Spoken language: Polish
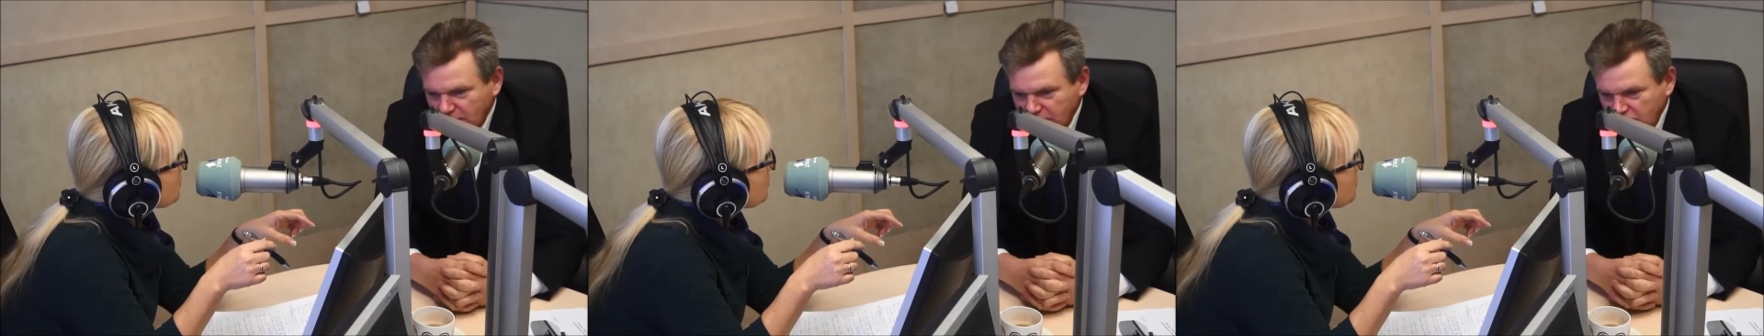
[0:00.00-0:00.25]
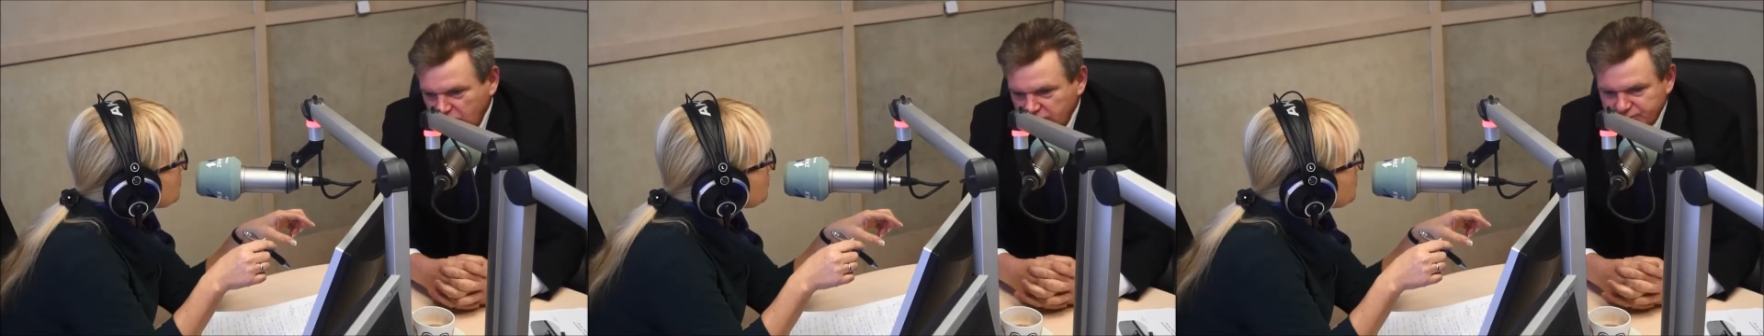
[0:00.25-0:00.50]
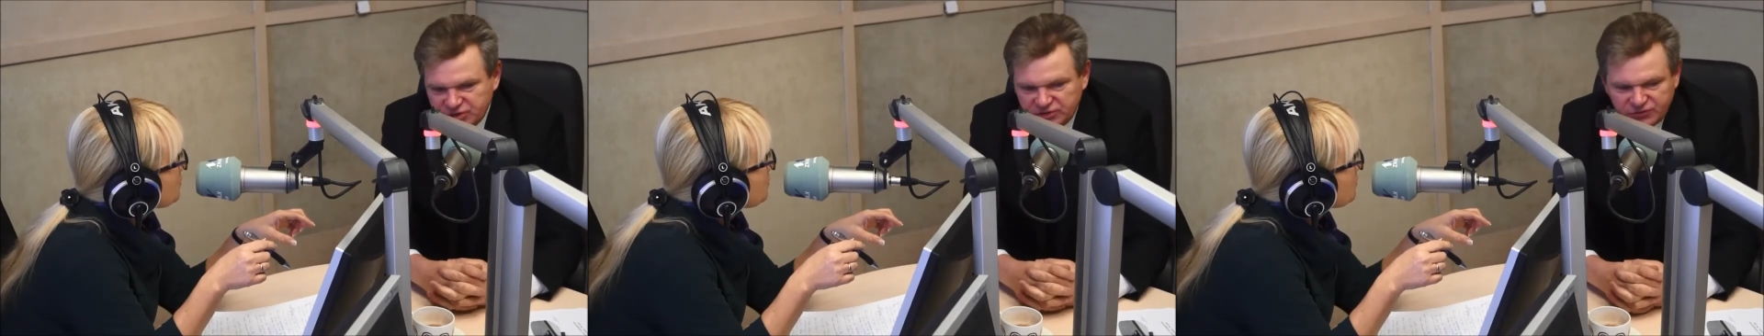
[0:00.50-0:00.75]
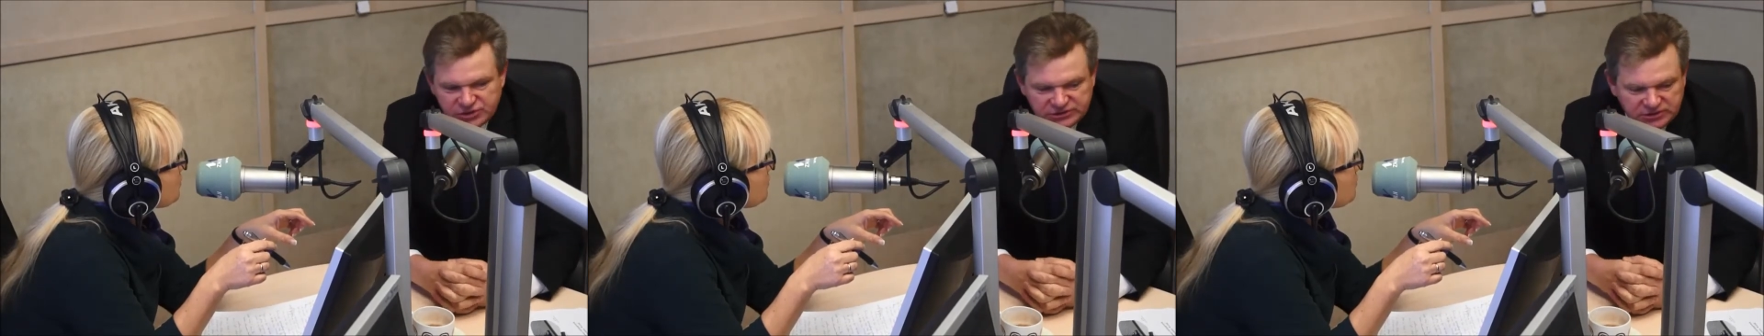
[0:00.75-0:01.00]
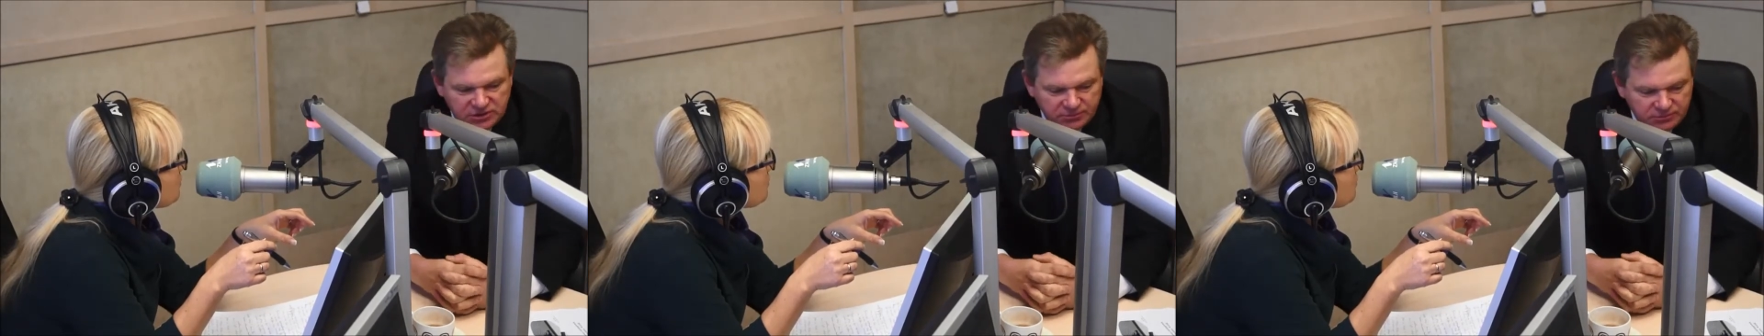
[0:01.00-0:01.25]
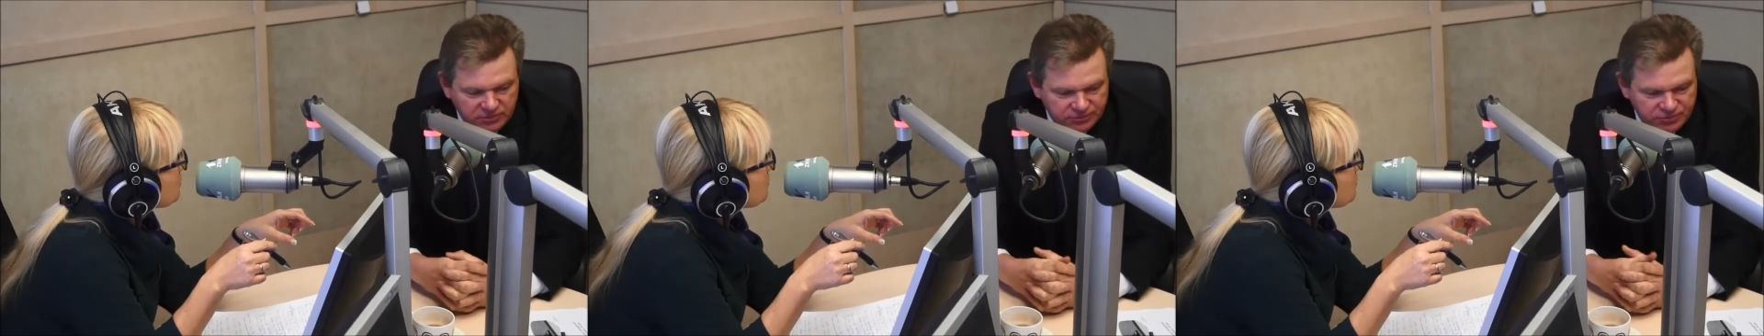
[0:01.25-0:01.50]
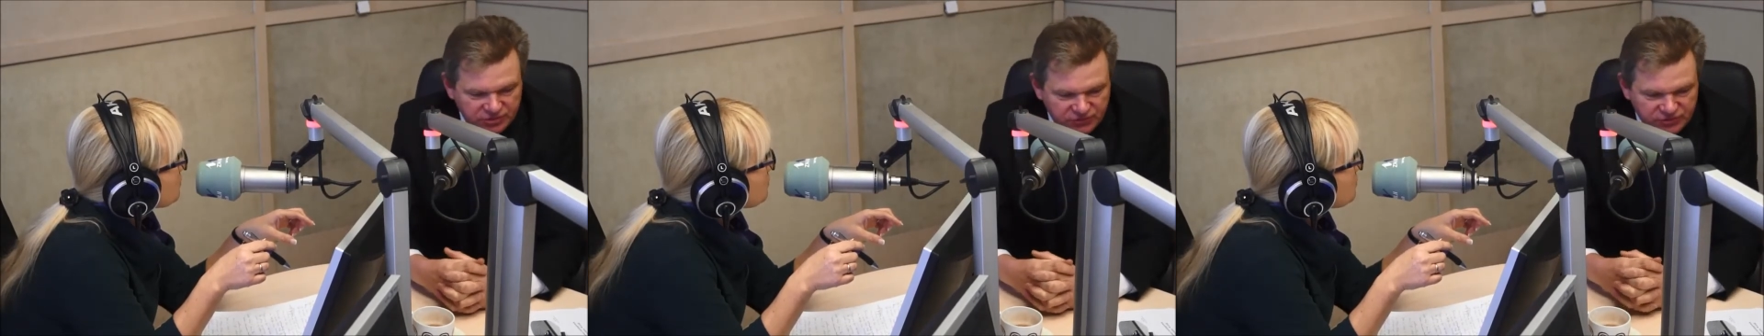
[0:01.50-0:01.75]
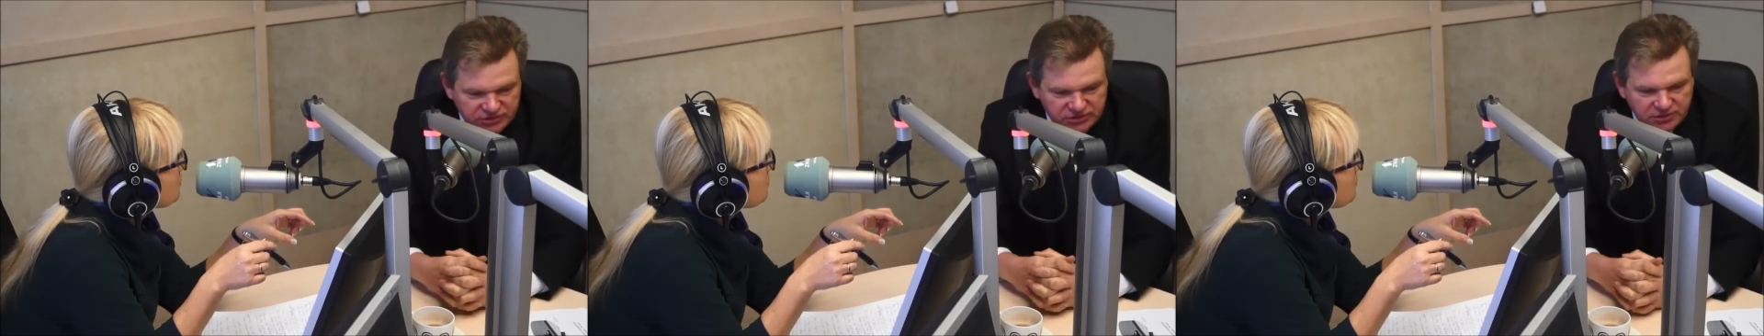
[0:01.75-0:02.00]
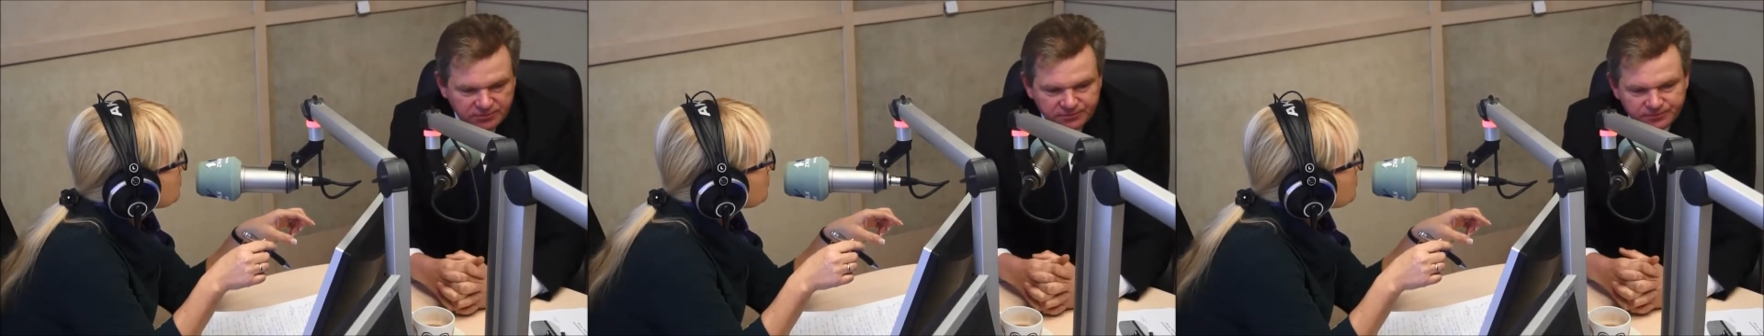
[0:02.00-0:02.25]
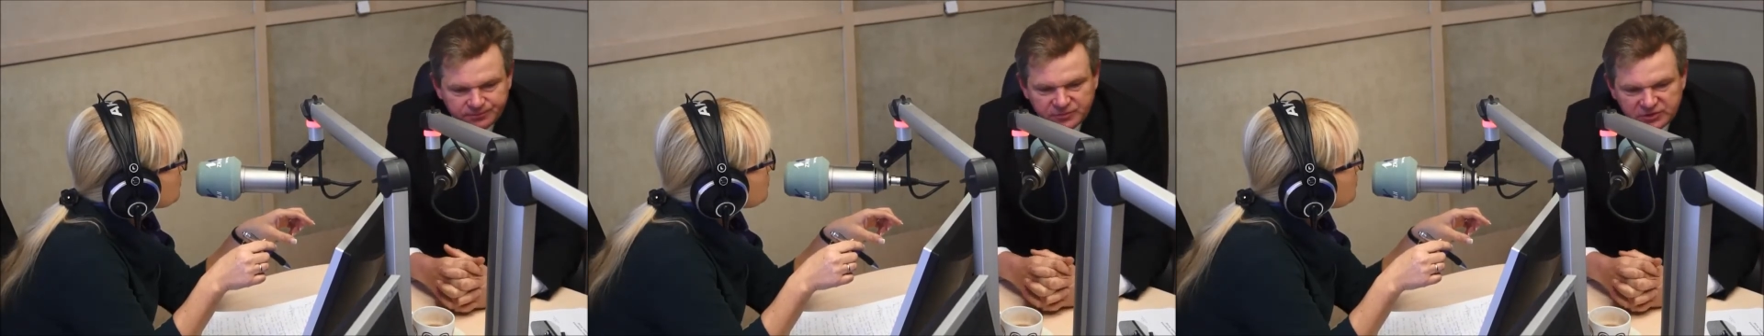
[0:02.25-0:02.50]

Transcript: No, przede wszystkim, przede wszystkim